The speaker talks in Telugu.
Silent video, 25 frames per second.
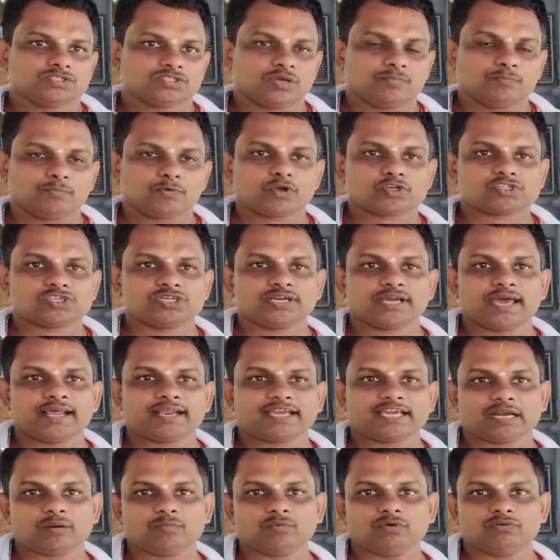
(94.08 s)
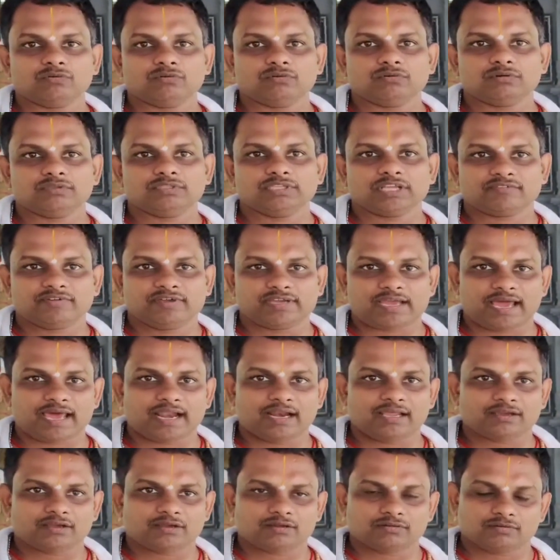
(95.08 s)
సంప్రోక్షణ కార్యక్రమం నిర్వహి
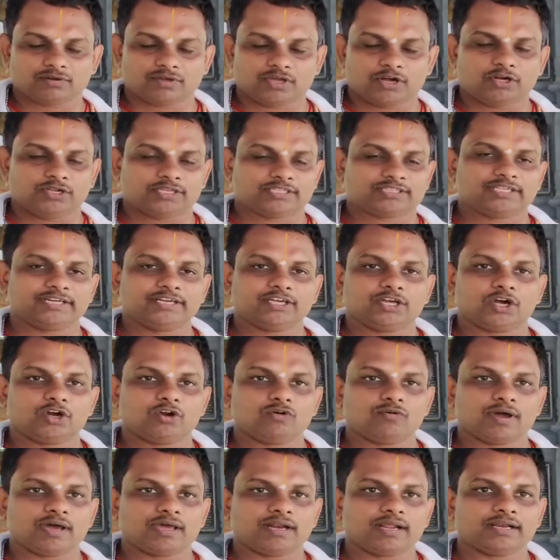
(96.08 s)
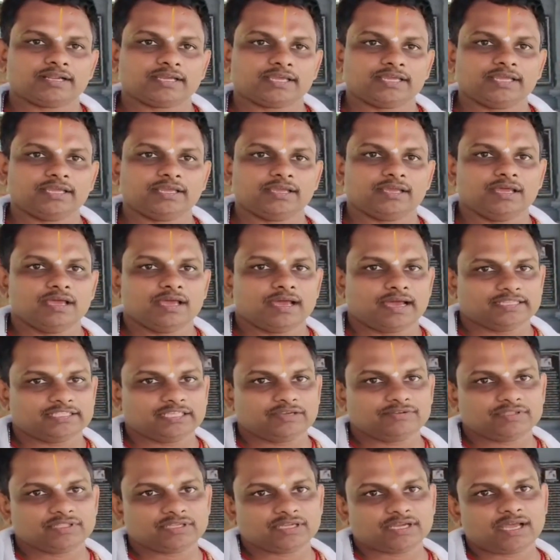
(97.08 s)
ఆల గరుడు ఇత్తడి గరుడు వాహనానికి
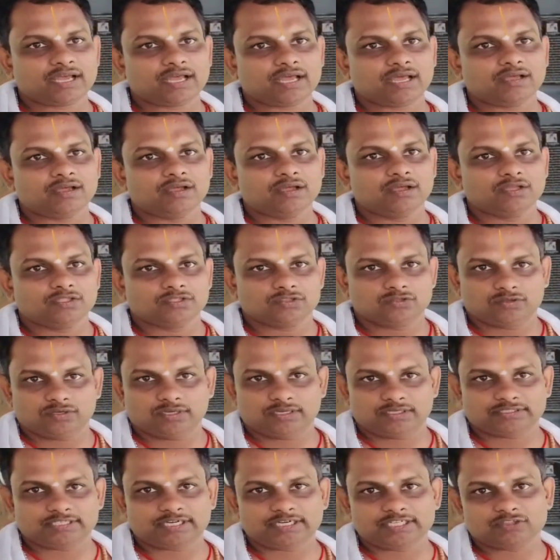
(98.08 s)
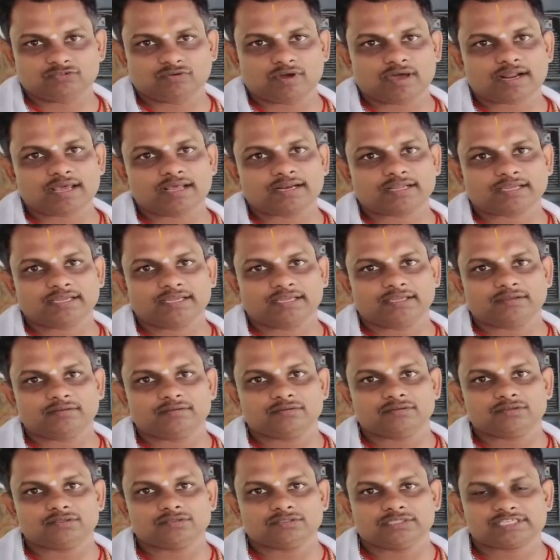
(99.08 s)
అదేవిధంగా ఇత్తడి ద్వారానికి
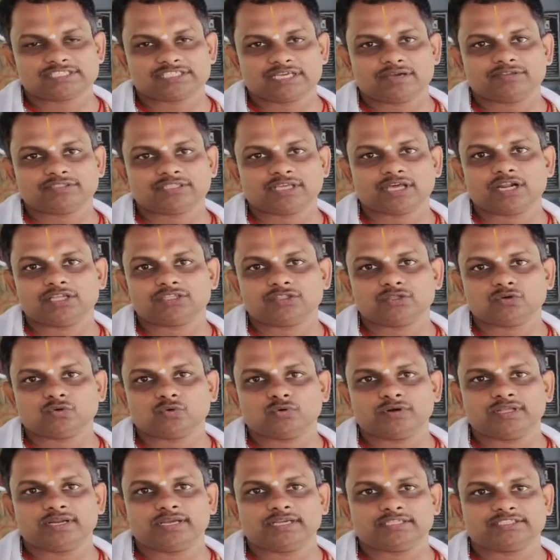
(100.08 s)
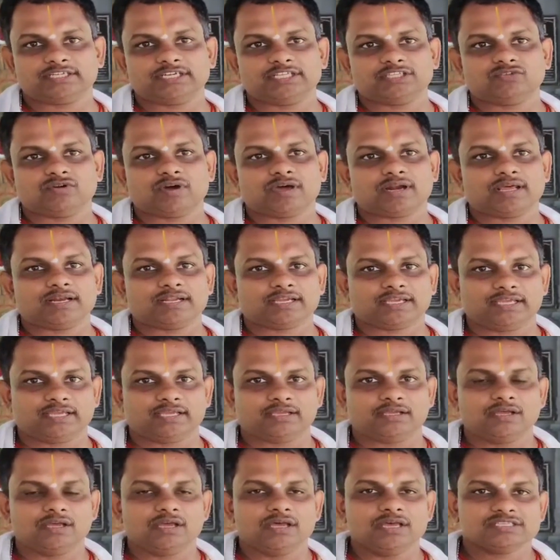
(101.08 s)
దశావతారాలతో కూడిన ఇత్తడి
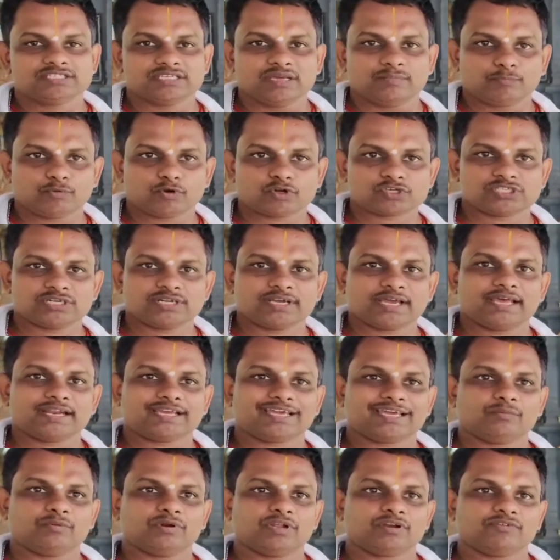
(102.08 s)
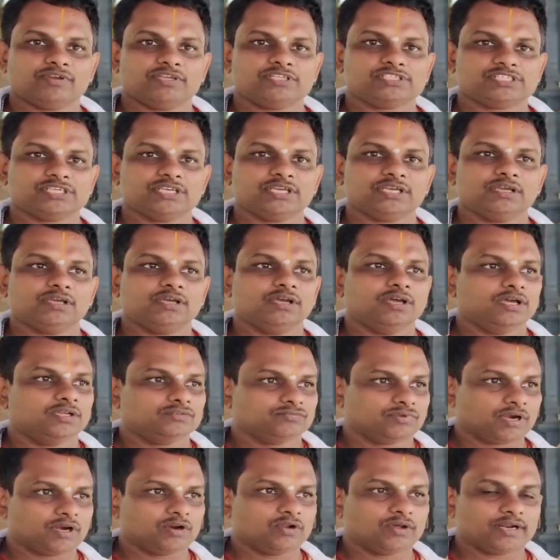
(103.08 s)
ద్వారానికి సంప్రోక్షణ కార్యక్రమం నిర్వహించి
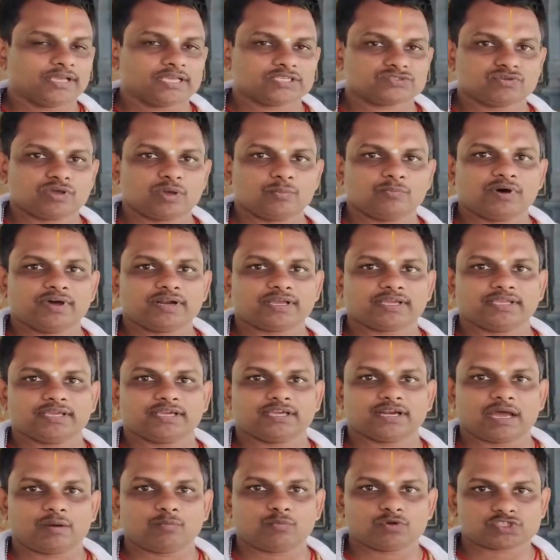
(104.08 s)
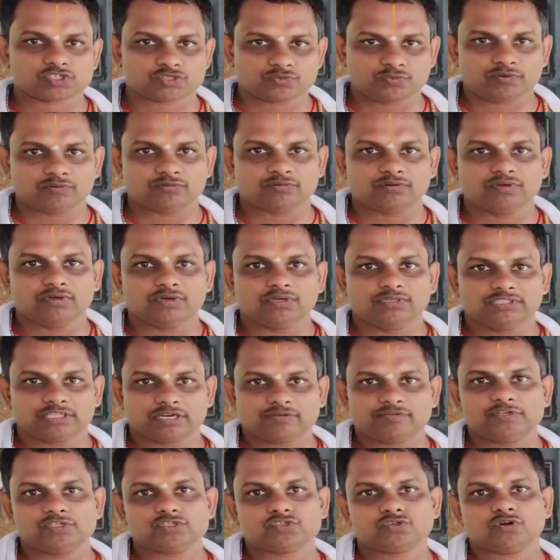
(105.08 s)
త్వరలోనే స్వామివారికి గ్రామోత్సవం
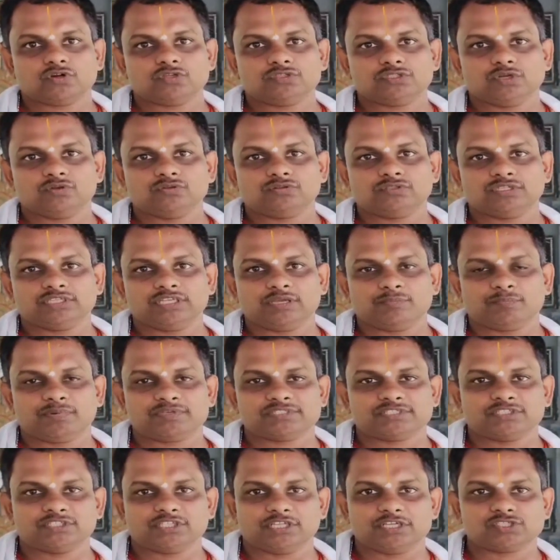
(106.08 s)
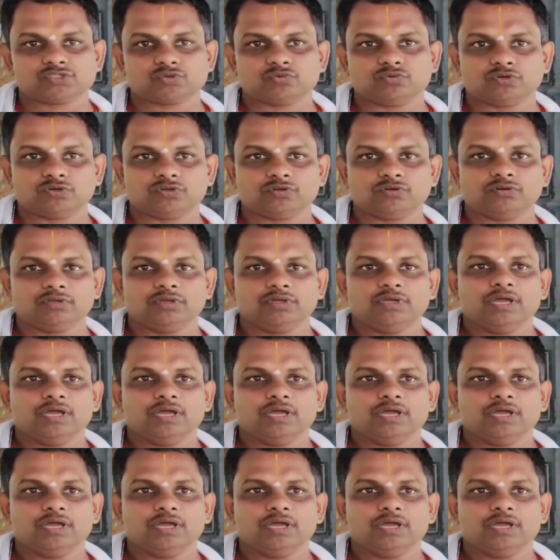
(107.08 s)
నిర్వహించుకోవడం జరుగుతుందని చెప్పేసి తెలుసుకుంటూ